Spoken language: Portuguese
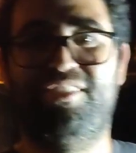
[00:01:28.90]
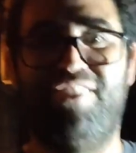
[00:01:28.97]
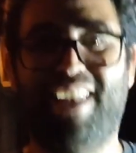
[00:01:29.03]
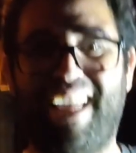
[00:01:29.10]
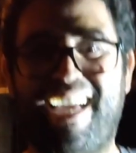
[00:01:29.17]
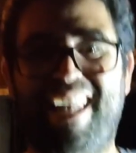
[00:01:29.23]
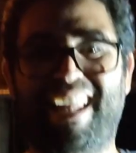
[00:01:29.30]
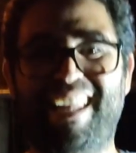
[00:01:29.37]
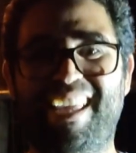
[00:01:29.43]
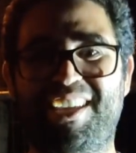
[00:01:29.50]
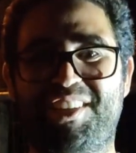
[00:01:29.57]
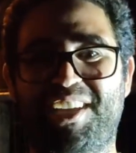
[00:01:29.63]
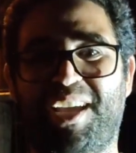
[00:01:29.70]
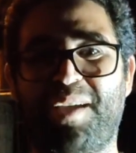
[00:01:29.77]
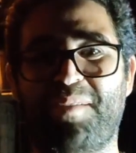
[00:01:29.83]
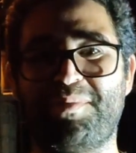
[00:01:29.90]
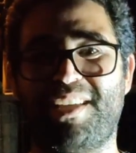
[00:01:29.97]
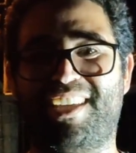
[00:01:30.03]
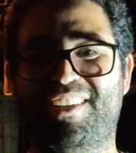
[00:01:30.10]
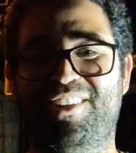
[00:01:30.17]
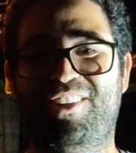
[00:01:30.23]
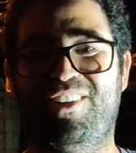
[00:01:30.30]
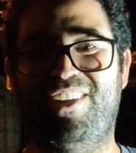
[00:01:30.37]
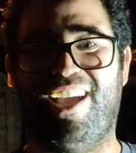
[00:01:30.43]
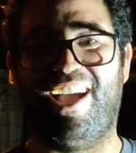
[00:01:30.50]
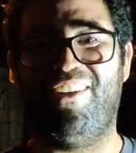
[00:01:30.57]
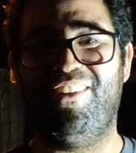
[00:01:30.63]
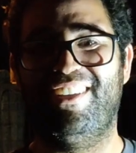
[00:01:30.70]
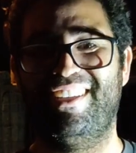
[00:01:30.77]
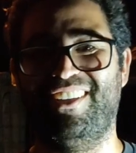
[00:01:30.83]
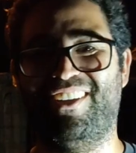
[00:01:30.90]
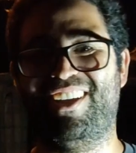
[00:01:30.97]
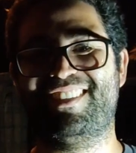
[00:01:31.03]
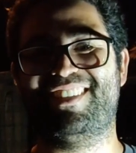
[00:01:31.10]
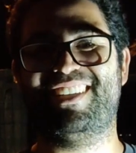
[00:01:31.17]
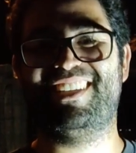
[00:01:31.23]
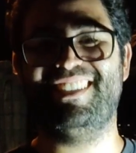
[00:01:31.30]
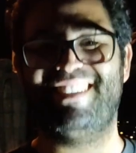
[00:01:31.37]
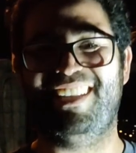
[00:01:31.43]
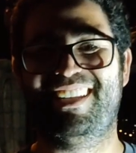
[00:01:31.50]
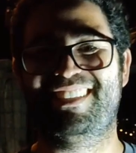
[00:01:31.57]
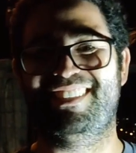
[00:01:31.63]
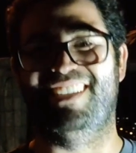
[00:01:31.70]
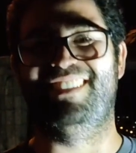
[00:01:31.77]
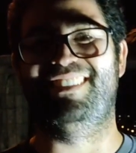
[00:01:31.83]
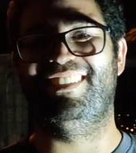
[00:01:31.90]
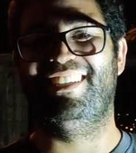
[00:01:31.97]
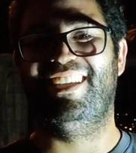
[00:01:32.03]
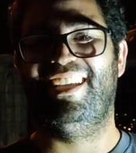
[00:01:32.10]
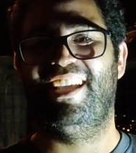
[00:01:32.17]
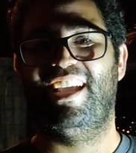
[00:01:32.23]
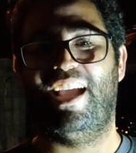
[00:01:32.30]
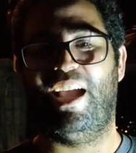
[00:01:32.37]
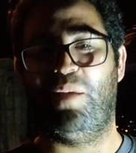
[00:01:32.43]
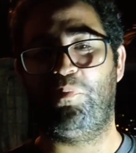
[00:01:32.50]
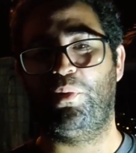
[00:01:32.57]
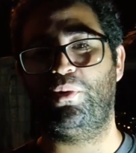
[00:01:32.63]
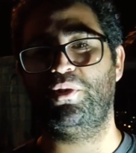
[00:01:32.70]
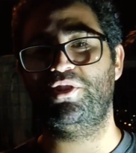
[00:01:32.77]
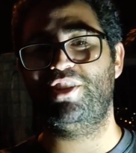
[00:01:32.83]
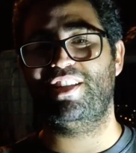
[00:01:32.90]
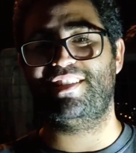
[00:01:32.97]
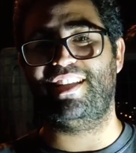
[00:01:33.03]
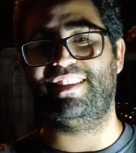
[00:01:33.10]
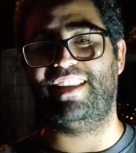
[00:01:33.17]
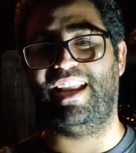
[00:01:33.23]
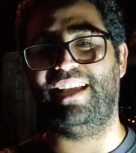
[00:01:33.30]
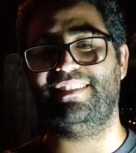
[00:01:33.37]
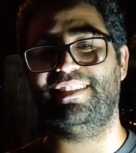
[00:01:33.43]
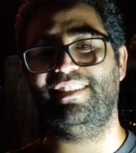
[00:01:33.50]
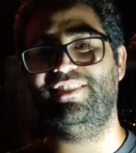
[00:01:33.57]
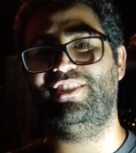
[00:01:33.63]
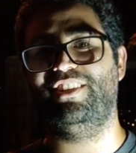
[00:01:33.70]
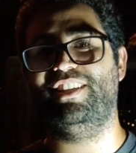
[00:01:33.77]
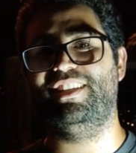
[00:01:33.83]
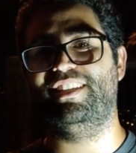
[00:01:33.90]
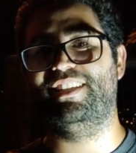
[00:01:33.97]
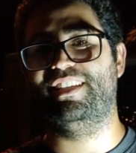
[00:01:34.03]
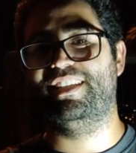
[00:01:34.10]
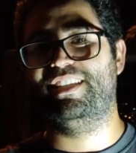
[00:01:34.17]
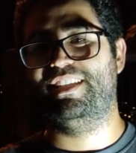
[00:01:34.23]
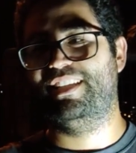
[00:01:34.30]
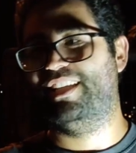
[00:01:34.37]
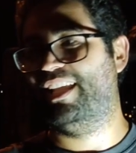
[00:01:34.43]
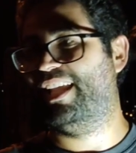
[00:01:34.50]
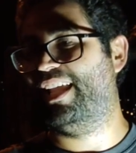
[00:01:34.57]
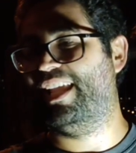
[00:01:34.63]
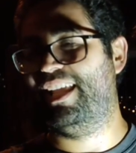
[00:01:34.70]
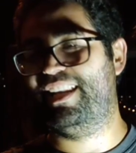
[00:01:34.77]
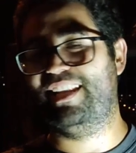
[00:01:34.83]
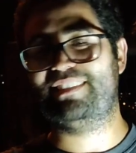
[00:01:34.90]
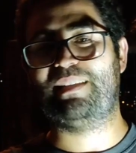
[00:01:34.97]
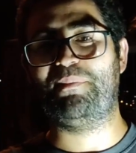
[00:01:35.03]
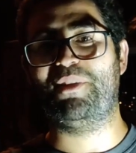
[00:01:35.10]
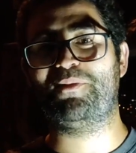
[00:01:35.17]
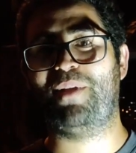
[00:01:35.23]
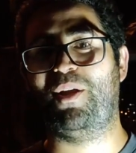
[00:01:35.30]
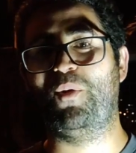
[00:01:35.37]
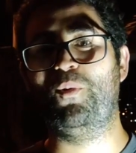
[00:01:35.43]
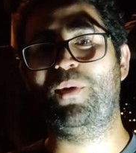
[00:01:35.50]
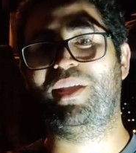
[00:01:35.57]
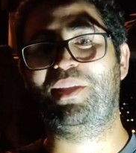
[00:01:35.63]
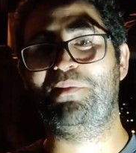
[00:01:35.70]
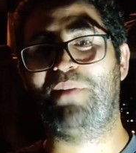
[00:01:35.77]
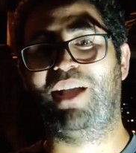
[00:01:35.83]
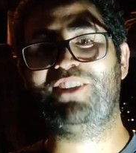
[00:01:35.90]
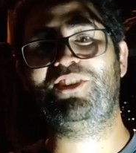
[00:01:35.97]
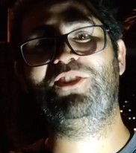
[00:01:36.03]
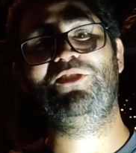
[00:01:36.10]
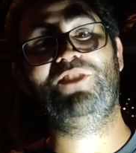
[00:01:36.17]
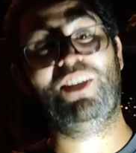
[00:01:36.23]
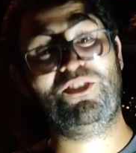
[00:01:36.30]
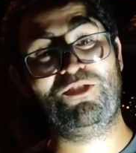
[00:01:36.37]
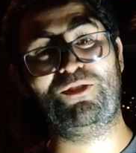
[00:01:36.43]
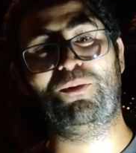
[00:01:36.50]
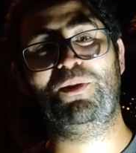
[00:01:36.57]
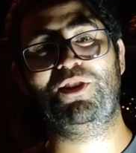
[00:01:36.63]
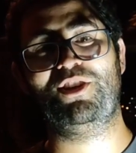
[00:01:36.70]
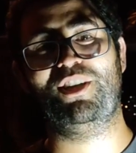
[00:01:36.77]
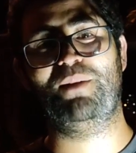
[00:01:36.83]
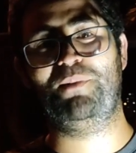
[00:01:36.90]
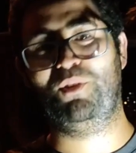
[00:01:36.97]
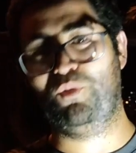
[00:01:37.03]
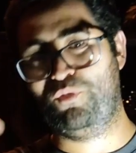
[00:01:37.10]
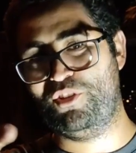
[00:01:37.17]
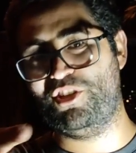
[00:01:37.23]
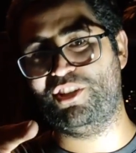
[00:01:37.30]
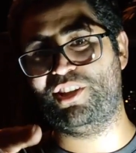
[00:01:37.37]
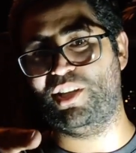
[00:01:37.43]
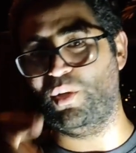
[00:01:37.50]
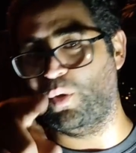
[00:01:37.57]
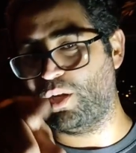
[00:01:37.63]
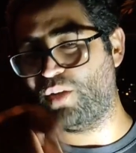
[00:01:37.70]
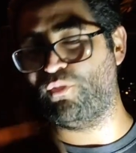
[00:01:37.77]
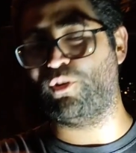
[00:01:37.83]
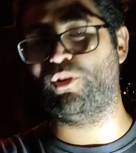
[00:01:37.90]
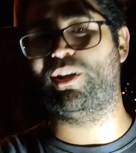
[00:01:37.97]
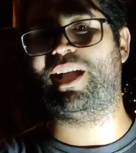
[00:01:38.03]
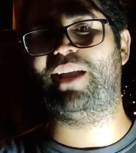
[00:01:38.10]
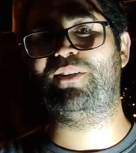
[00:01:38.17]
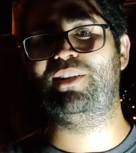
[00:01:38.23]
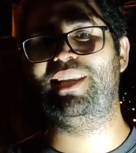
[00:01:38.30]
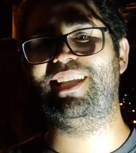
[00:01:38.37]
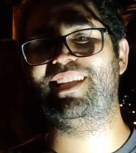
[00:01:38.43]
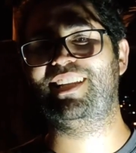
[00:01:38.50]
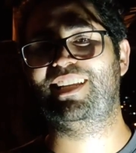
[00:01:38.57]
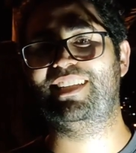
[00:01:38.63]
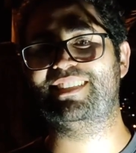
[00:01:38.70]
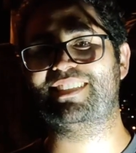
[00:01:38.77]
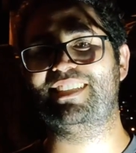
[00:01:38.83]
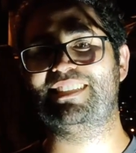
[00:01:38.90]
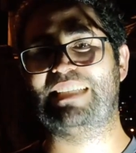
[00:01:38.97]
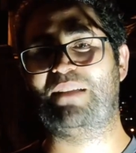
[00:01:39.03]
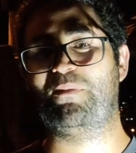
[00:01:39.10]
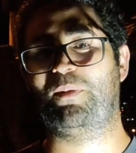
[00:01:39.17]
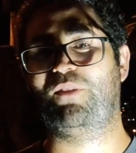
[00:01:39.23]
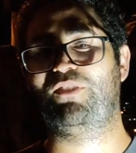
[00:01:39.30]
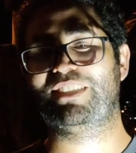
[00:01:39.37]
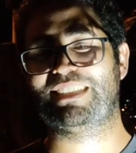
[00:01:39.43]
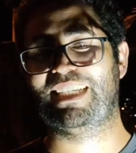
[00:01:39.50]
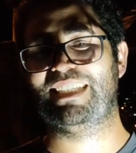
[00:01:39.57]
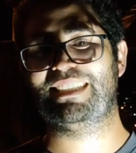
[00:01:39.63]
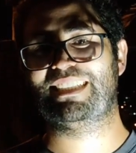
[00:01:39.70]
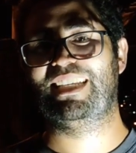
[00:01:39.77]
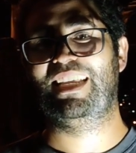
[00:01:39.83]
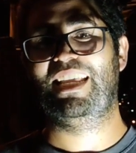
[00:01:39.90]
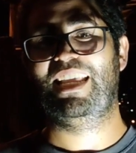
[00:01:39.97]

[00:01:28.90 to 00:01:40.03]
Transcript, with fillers: Fala galerinha, chegamos aqui ao local e olha só que interessante. Há poucos dias atrás, a gente, é, nessa mesma rua aqui embaixo, a gente retirou um enxame do vídeo anterior que eu vou colocar no link da descrição para vocês.